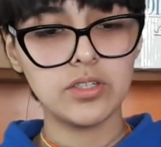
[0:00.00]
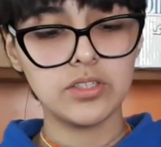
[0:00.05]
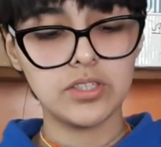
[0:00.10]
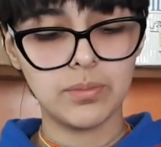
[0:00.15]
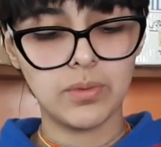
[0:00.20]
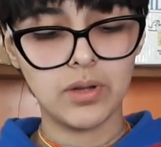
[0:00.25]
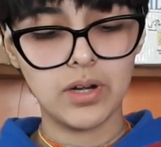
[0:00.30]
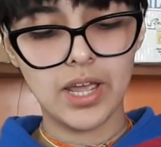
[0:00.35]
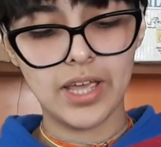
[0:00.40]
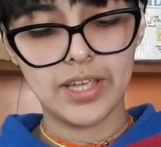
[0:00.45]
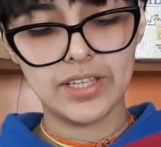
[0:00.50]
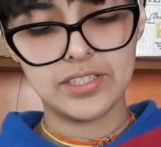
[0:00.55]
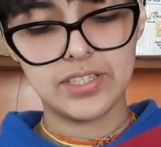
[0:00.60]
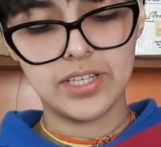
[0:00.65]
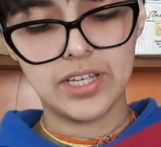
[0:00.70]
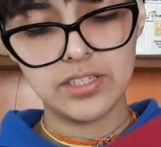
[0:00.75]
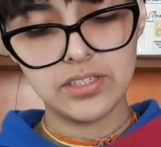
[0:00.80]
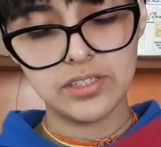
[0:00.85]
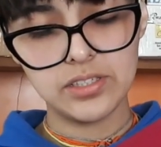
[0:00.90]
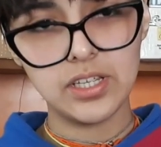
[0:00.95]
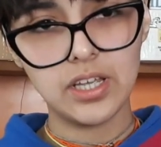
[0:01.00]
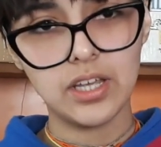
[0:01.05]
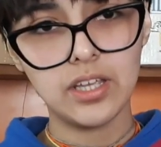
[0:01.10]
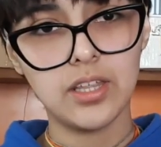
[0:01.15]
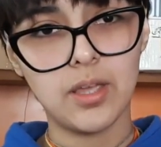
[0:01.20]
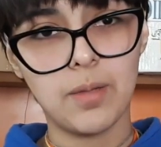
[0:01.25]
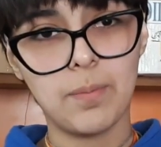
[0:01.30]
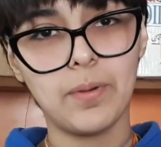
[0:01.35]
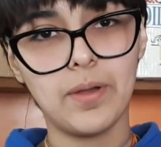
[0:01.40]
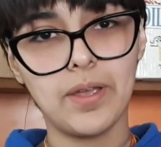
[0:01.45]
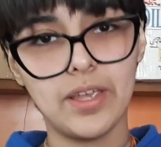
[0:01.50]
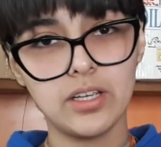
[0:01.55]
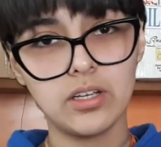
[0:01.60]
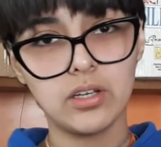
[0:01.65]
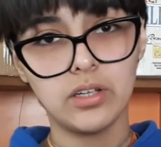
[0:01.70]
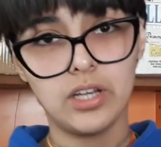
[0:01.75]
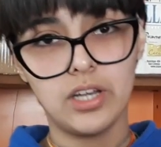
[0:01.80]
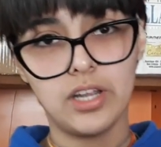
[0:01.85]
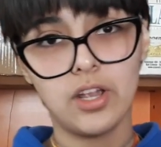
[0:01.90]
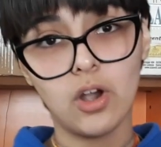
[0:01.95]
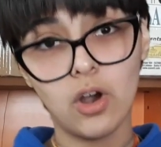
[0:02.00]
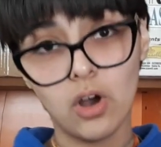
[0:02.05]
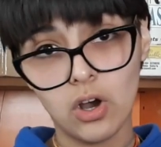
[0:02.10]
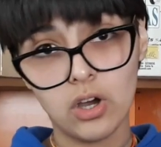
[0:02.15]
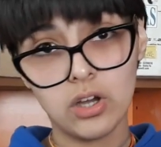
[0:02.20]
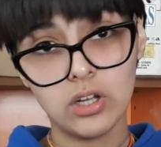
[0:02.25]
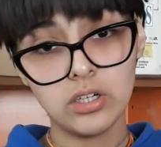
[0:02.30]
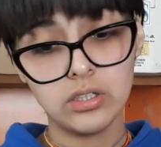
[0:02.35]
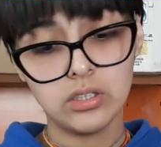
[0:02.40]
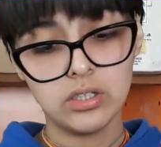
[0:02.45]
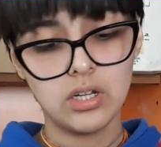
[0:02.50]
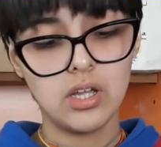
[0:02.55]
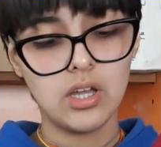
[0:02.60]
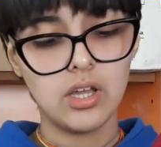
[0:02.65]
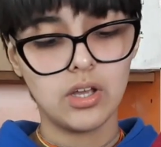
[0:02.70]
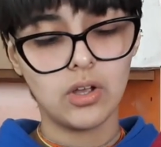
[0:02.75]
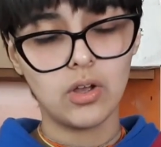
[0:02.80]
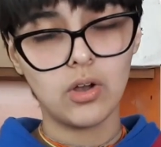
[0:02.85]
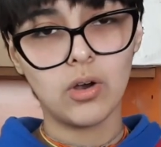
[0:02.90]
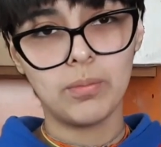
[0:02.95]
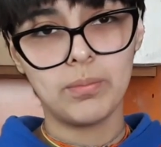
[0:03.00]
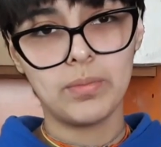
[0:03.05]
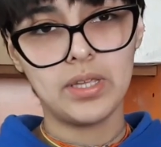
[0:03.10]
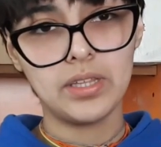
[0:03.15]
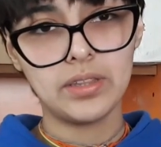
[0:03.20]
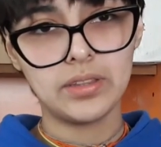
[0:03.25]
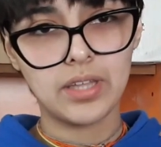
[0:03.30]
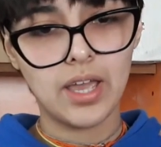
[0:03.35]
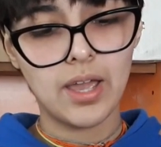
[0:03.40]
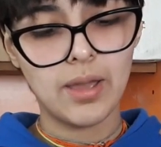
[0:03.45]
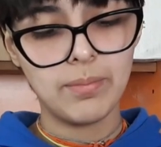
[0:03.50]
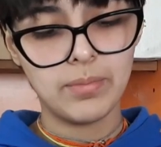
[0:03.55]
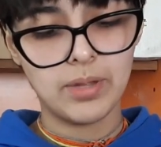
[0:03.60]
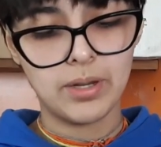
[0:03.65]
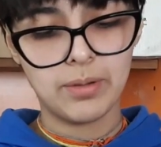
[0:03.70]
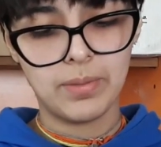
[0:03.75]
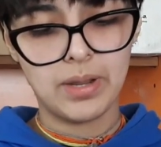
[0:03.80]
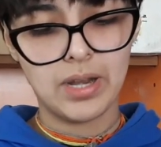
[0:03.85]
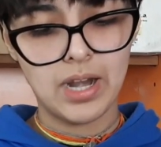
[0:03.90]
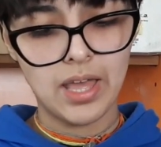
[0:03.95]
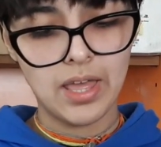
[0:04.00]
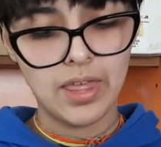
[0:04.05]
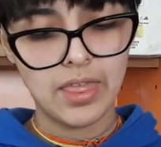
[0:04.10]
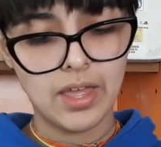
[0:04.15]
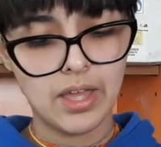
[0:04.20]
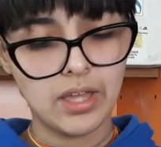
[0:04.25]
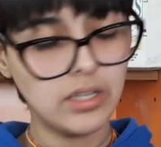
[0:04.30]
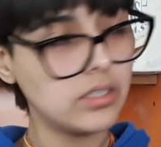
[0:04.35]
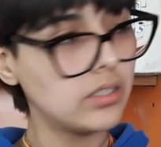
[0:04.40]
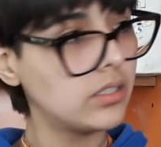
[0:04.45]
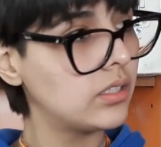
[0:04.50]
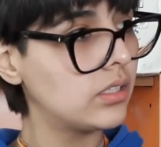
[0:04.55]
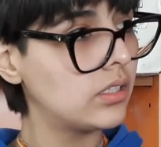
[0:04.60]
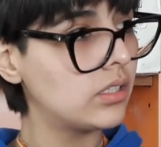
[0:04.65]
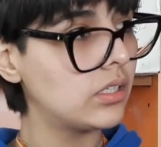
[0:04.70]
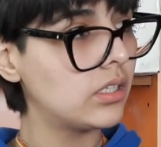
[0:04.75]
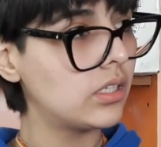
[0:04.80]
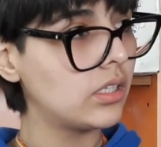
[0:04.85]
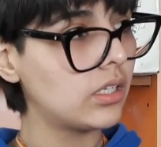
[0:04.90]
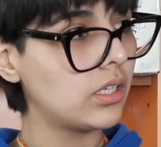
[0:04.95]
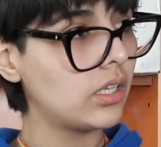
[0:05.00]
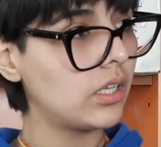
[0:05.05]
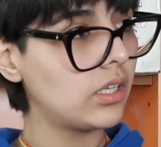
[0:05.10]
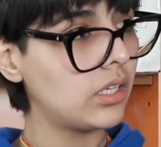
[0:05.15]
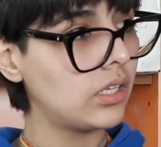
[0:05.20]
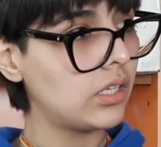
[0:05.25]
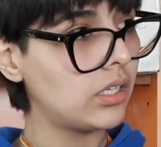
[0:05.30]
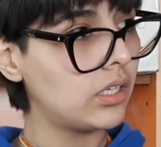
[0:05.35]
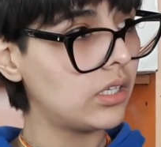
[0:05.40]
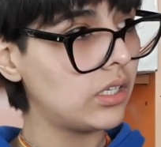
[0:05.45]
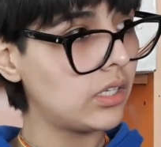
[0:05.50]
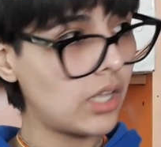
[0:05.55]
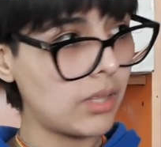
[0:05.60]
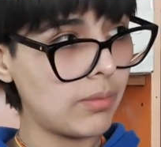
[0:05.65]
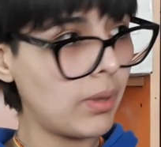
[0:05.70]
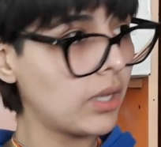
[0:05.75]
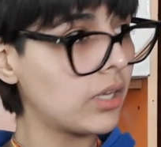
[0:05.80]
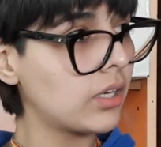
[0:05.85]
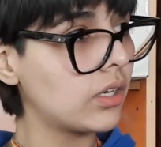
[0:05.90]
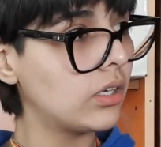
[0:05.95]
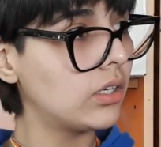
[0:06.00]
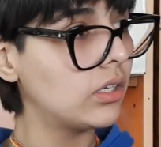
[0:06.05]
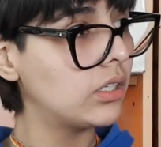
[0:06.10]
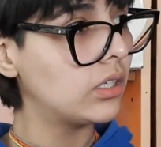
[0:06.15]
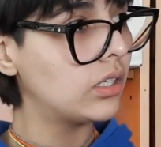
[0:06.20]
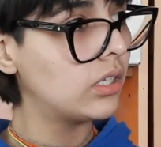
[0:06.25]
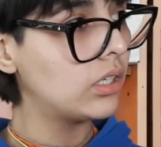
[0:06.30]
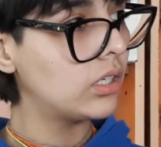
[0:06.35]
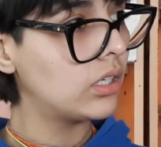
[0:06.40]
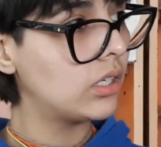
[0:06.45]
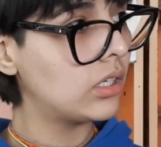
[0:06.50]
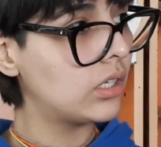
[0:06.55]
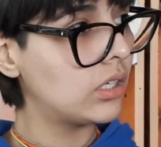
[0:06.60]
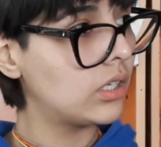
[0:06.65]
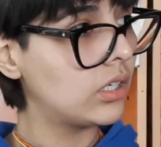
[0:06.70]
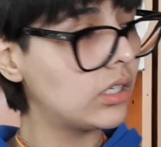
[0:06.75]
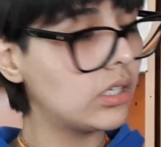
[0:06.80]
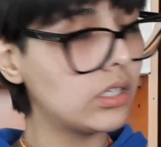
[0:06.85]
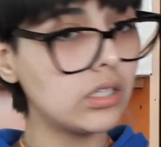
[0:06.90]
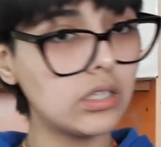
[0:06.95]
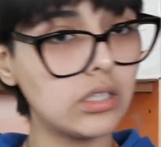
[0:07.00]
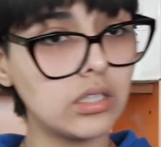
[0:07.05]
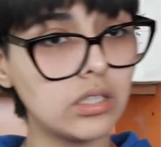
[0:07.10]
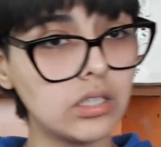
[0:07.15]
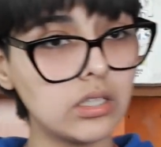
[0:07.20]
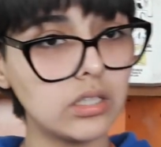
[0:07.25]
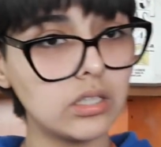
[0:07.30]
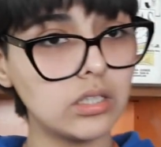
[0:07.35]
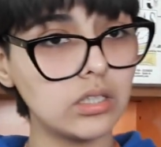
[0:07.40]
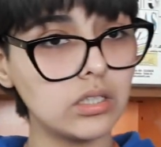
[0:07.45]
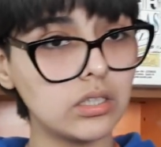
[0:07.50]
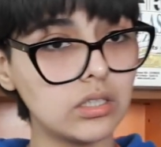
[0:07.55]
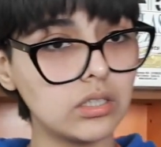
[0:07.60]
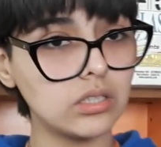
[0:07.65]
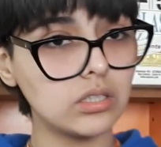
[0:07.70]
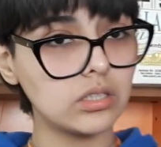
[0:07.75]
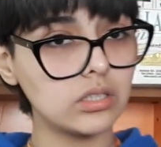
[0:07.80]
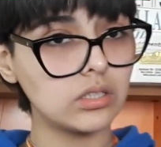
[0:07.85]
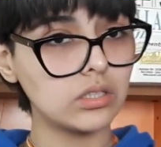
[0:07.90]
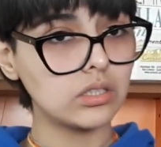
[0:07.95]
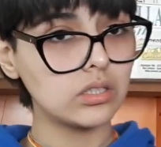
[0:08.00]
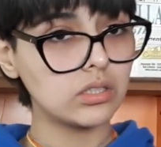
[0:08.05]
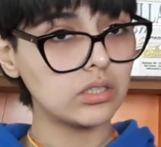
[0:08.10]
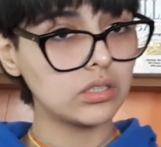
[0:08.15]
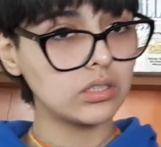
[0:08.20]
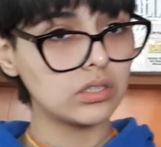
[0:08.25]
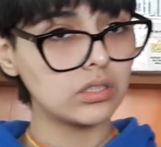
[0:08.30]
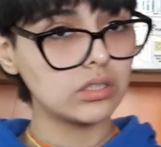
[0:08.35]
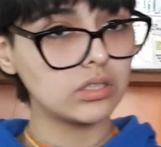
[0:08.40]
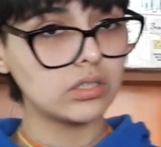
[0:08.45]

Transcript: hicimos la esencia, después licor, gomitas, mermelada y nada más creo. No. ¿Y, cuánto tiempo le lleva la,